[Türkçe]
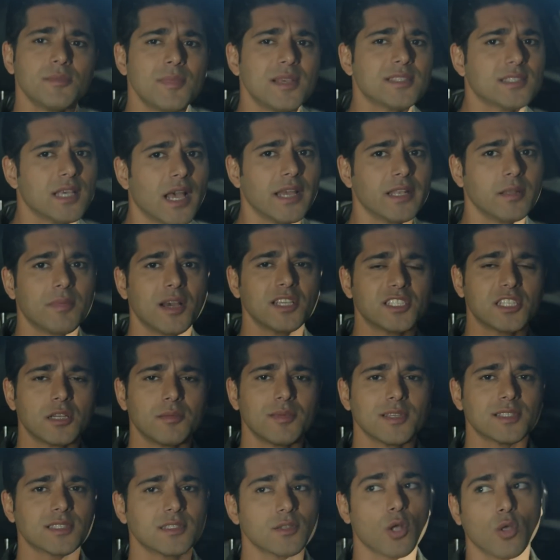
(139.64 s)
mesainin
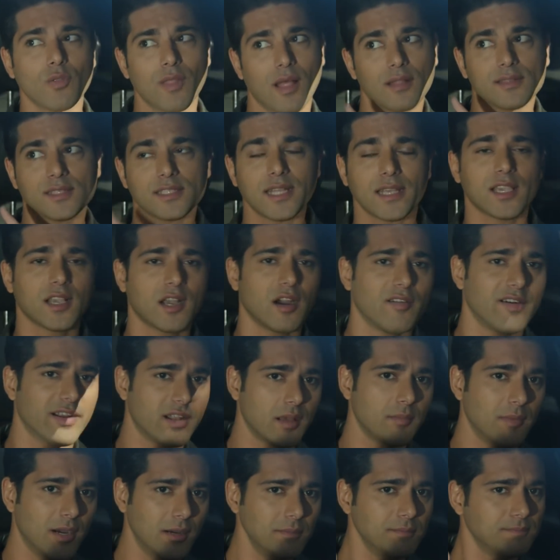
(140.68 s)
başlamasına 16 dakika var
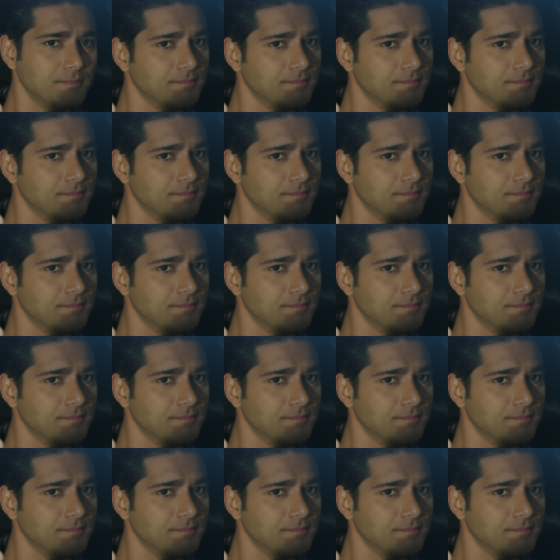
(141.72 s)
ama...